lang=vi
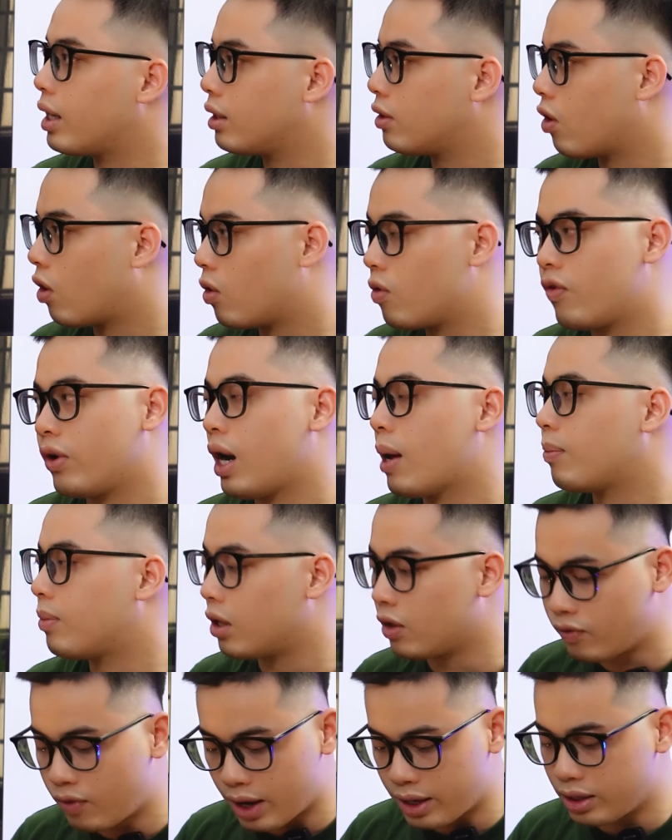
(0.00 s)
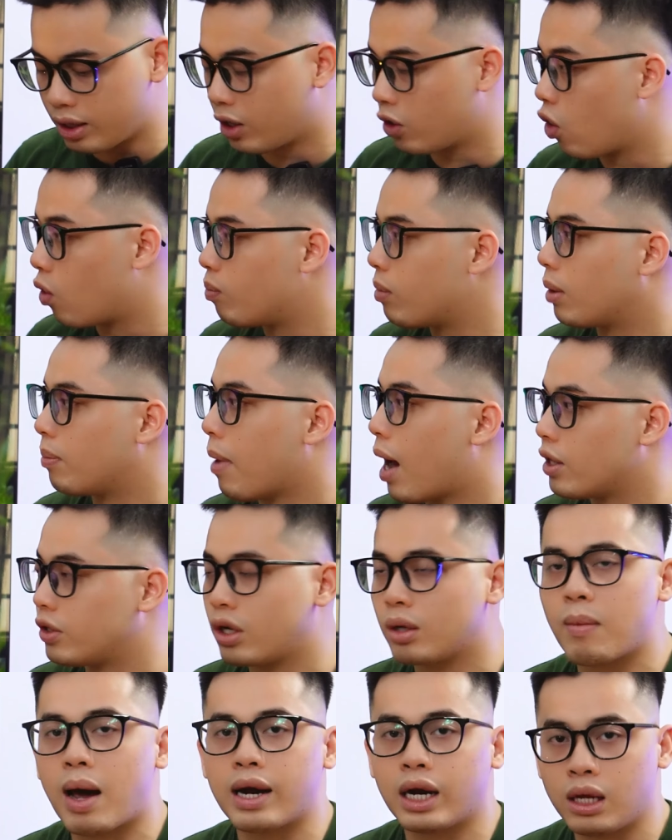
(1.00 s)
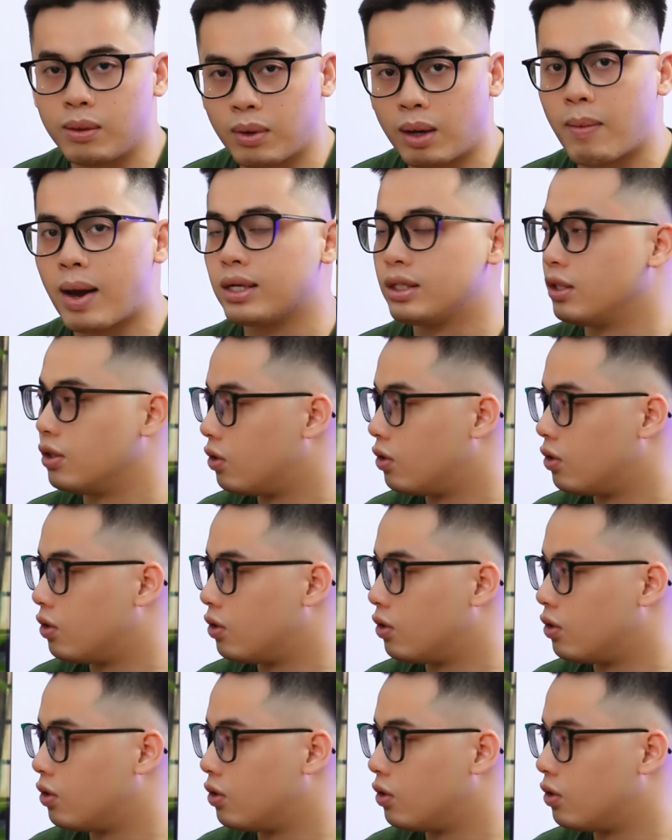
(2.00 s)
mà thì nó cũng phải đáp ứng về những cái độ mượt mà cho các bạn khi mà các bạn